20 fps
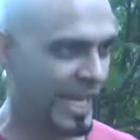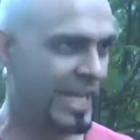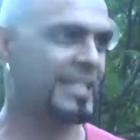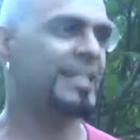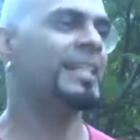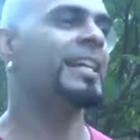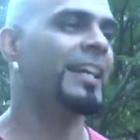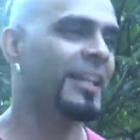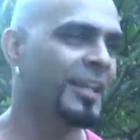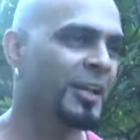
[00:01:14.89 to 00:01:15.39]

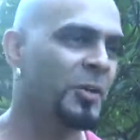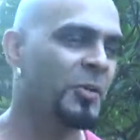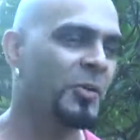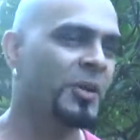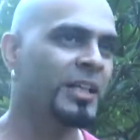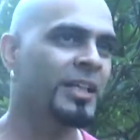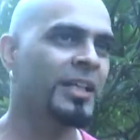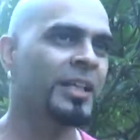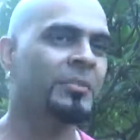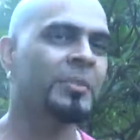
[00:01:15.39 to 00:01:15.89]
ऐसे आना
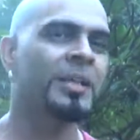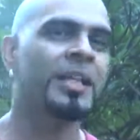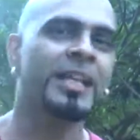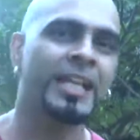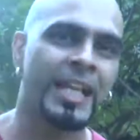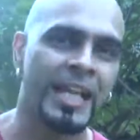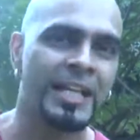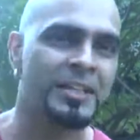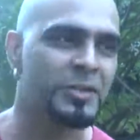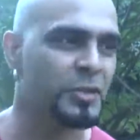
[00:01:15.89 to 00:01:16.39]
हुआ कि हमने एक
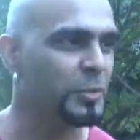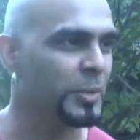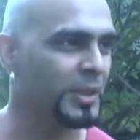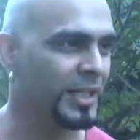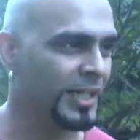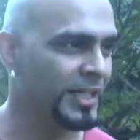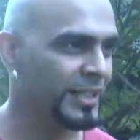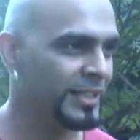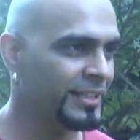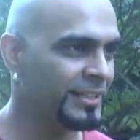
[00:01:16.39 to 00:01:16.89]
नया शो
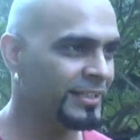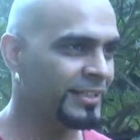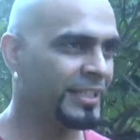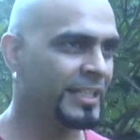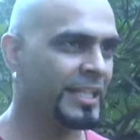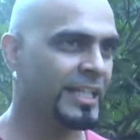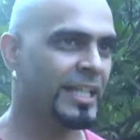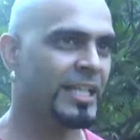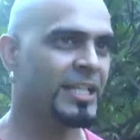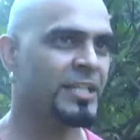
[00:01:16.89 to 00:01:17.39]
बनाया है
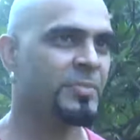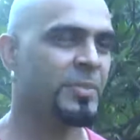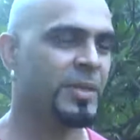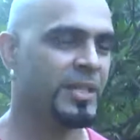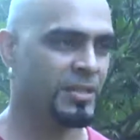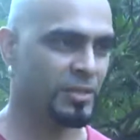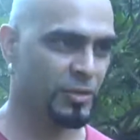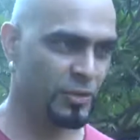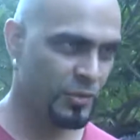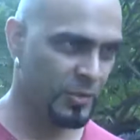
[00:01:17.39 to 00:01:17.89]
इंडियाज़
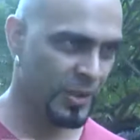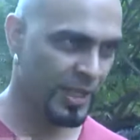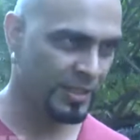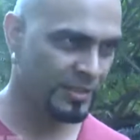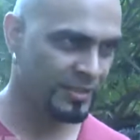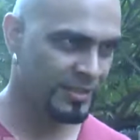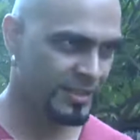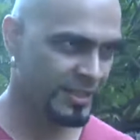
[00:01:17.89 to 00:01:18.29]
बेस्ट जुड़वा